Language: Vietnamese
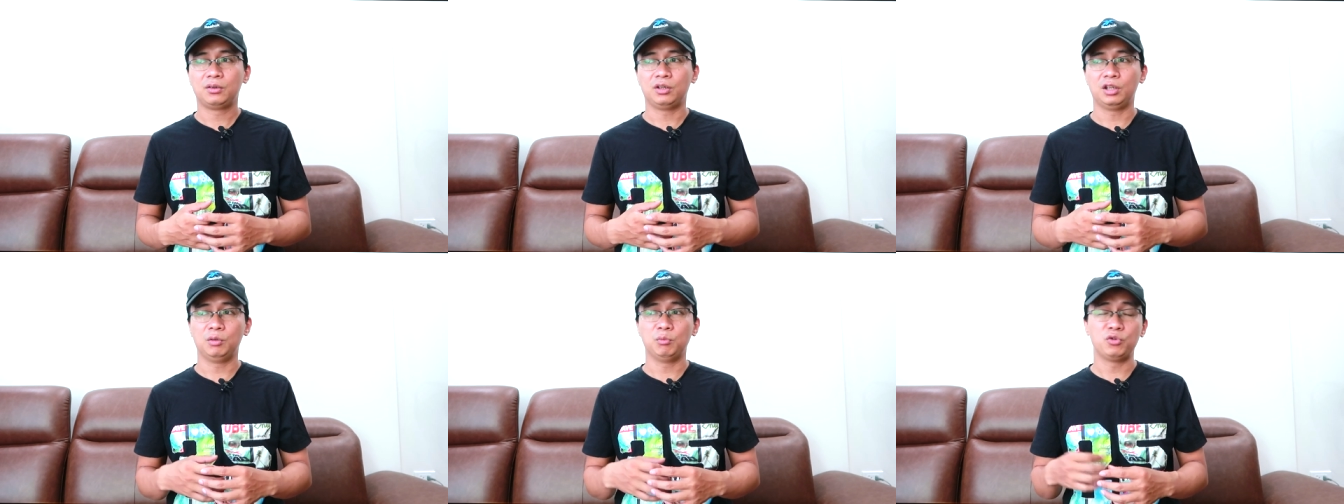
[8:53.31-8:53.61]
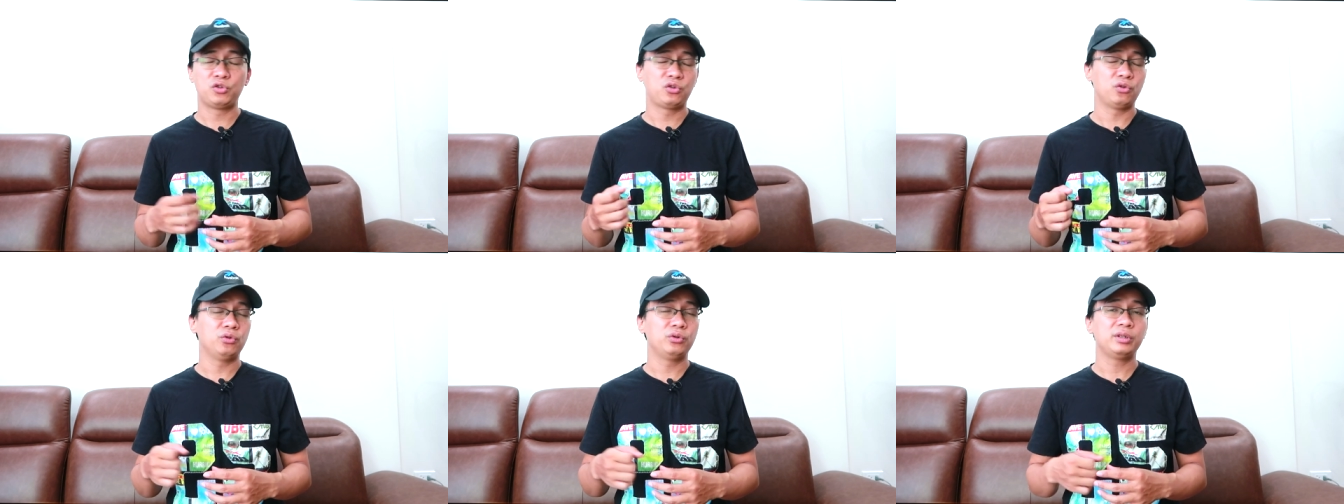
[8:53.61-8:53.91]
hoặc là
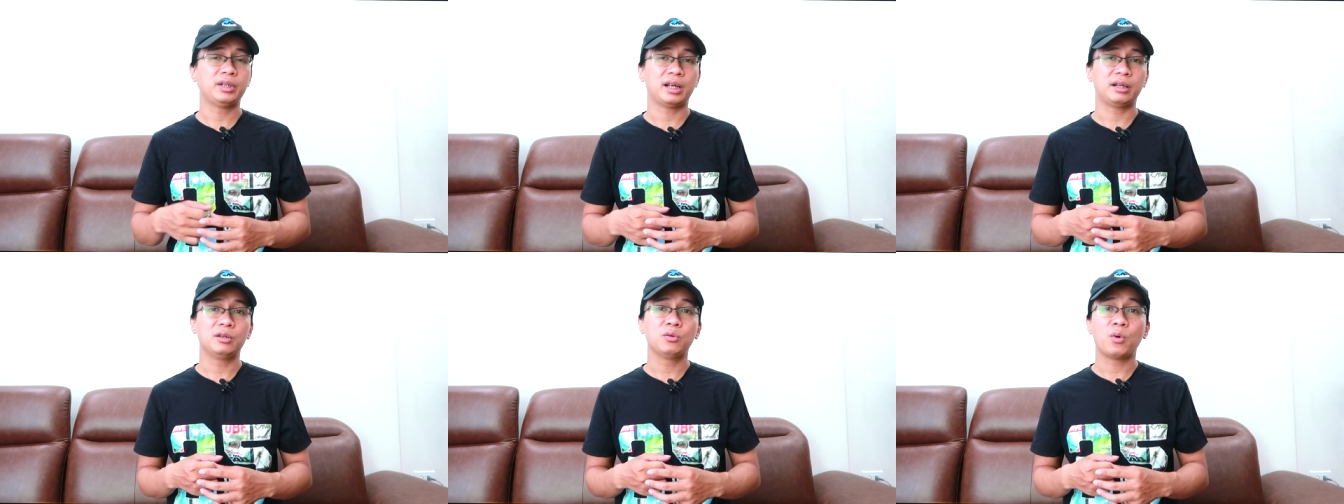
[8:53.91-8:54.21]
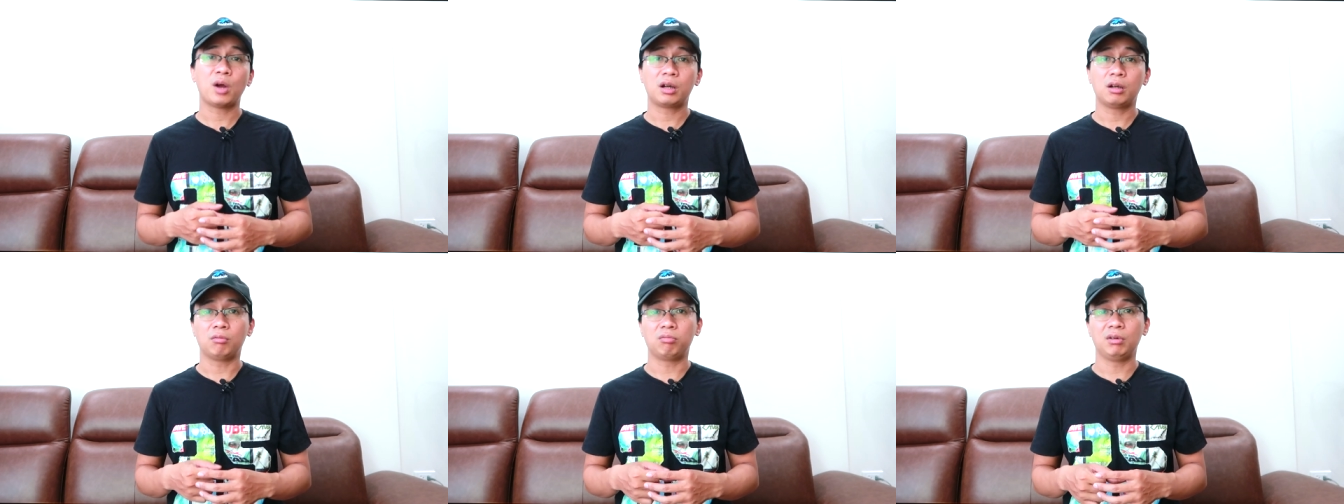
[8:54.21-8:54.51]
một số nhà nước
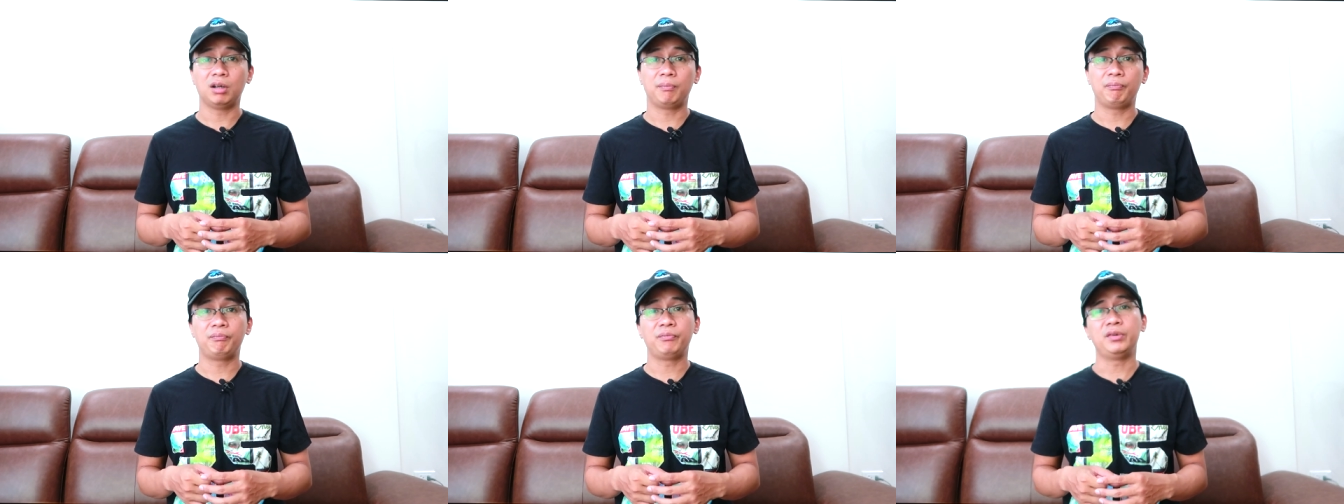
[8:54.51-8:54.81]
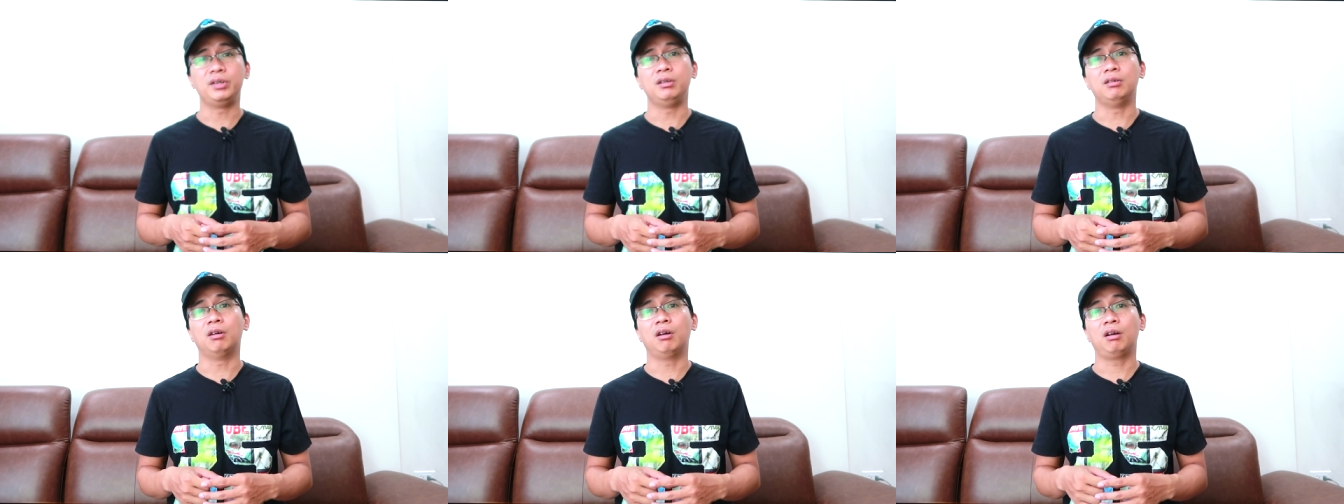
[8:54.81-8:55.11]
hoa độc lập
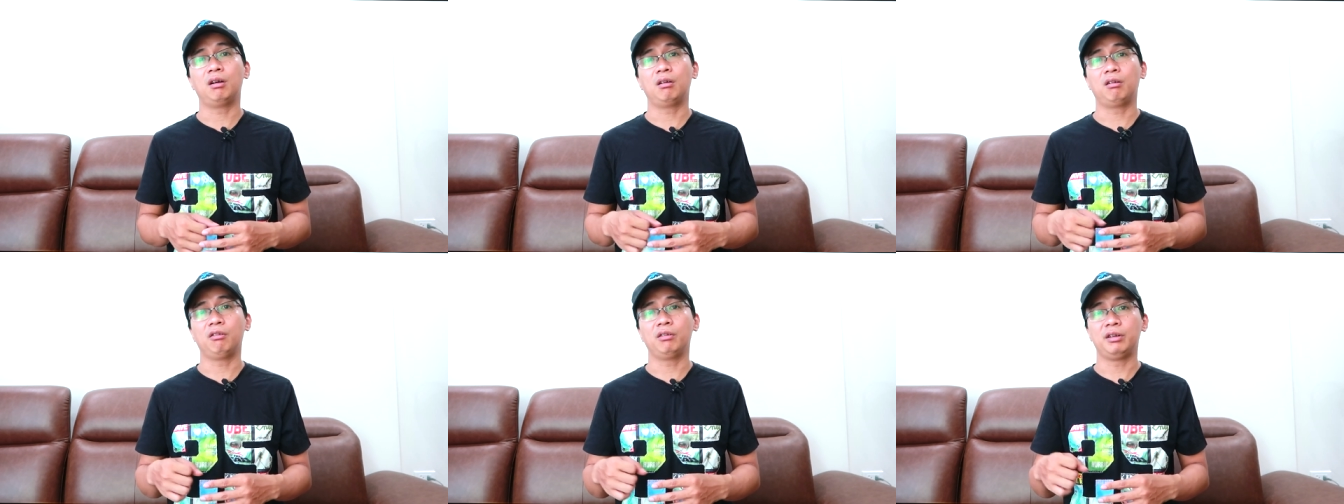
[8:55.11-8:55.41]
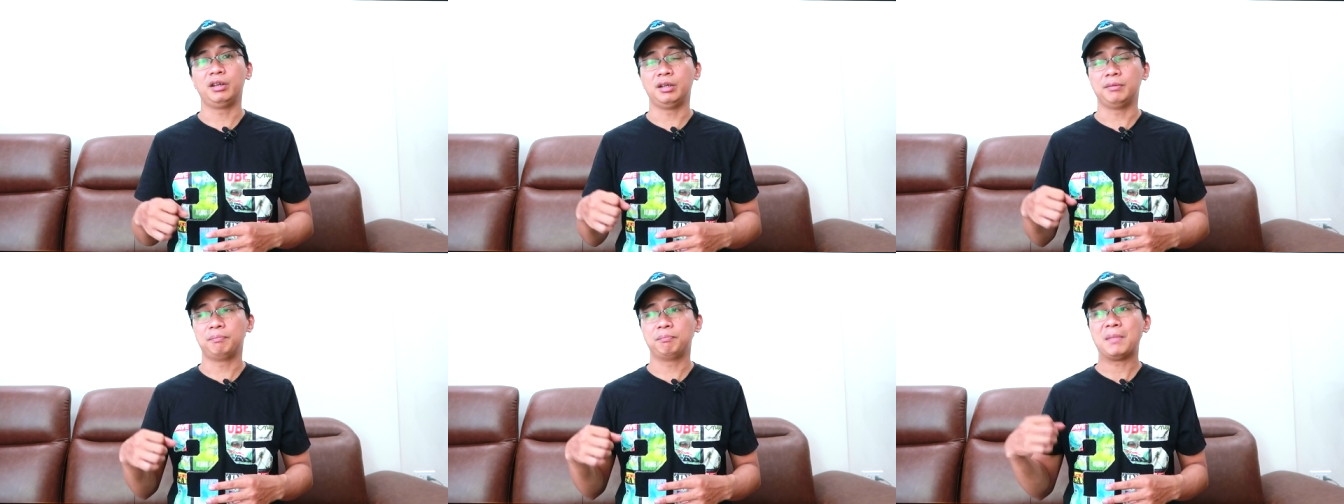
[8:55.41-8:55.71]
thì họ có
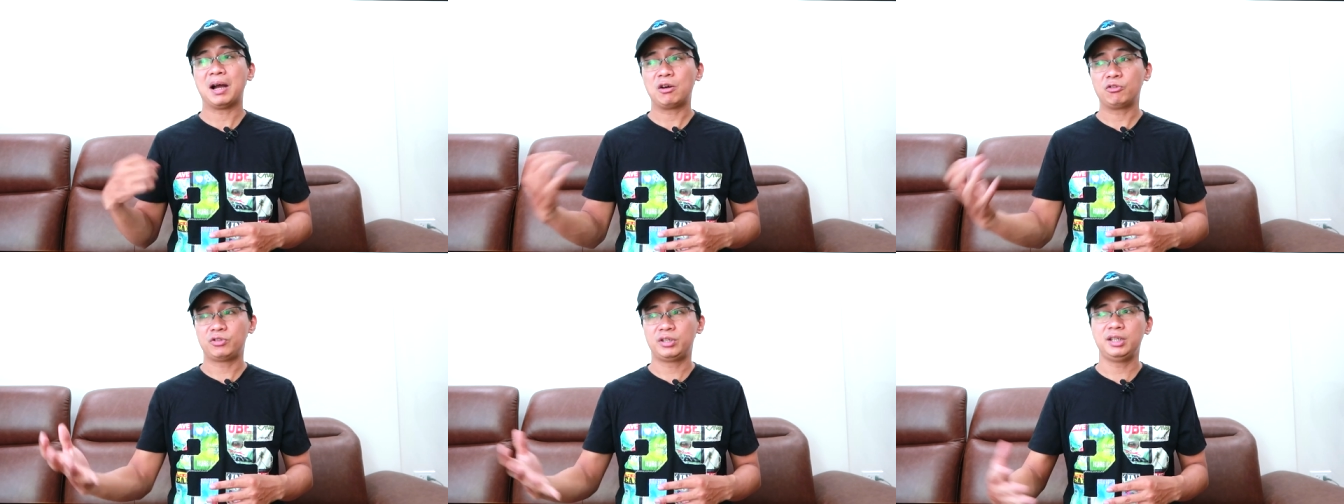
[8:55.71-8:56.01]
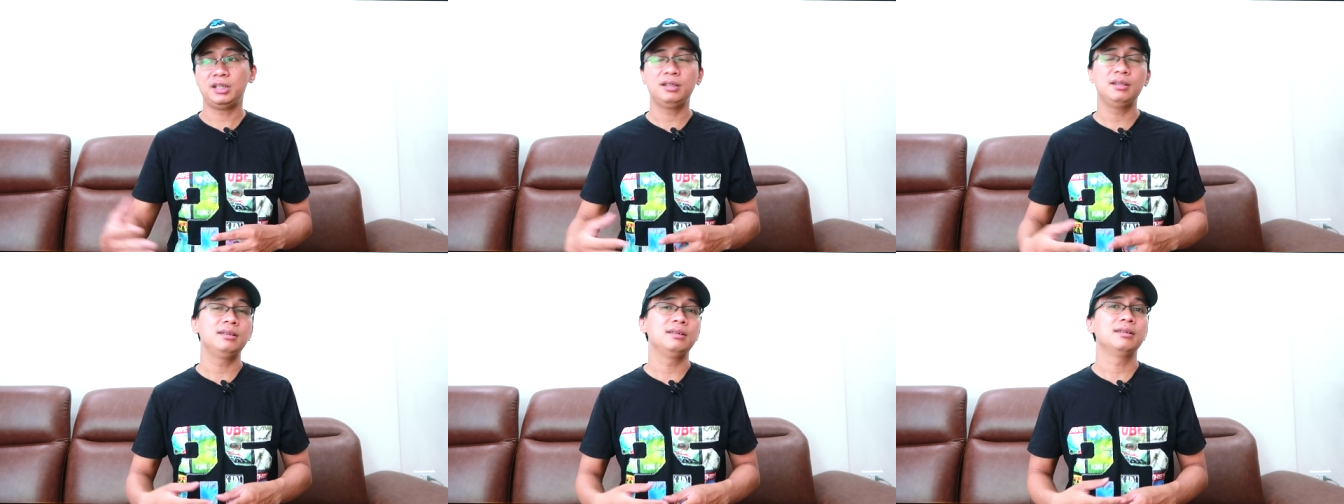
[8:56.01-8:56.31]
thể bạo
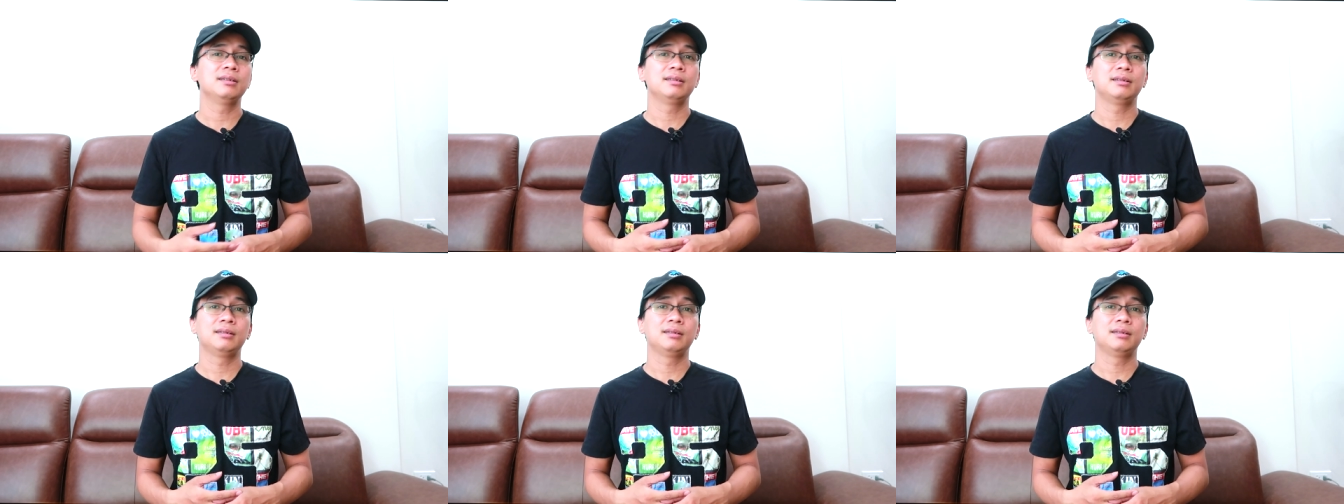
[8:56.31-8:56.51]
chi